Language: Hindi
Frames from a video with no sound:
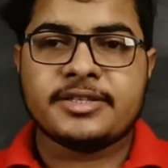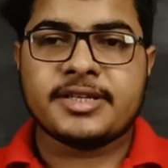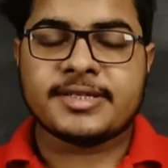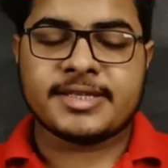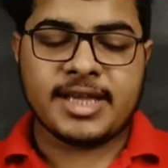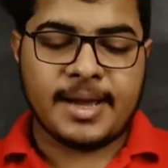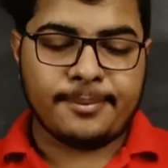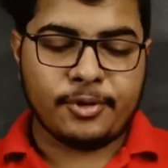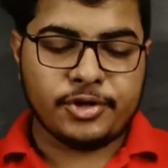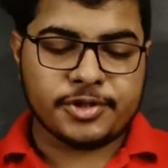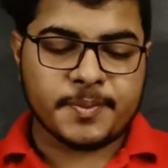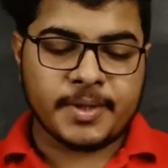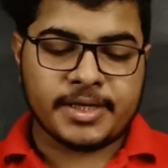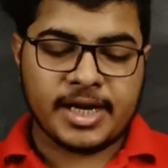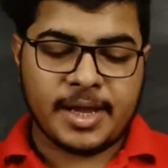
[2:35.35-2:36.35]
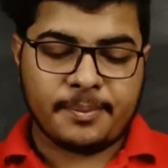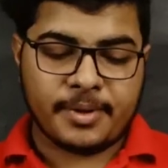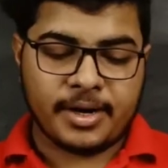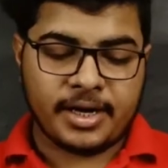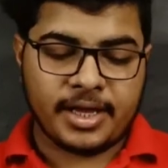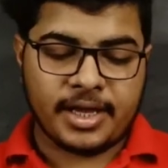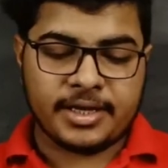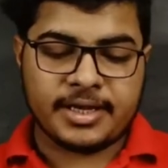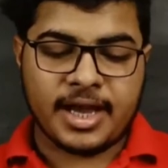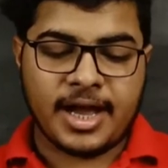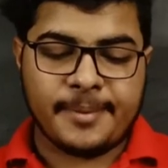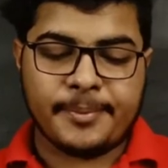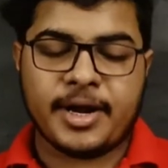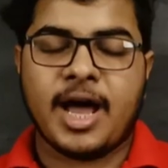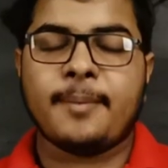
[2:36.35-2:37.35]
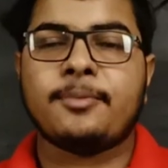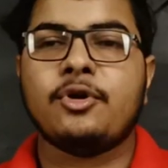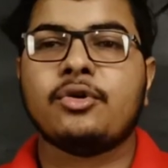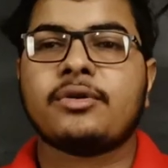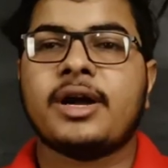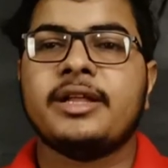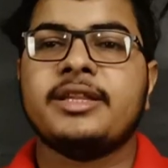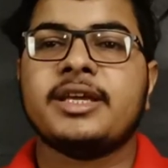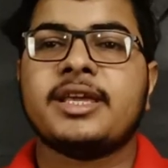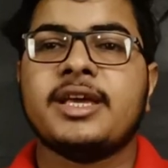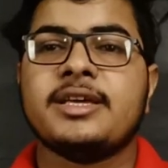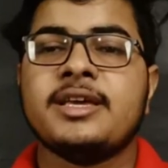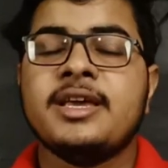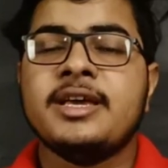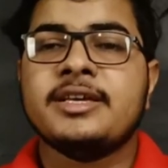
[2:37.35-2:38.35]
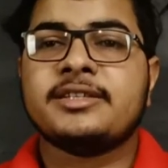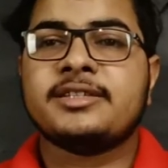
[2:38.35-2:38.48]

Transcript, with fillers: जैसे आप लोग इस पर टैप करेंगे यहाँ पर आप लोग का देखिए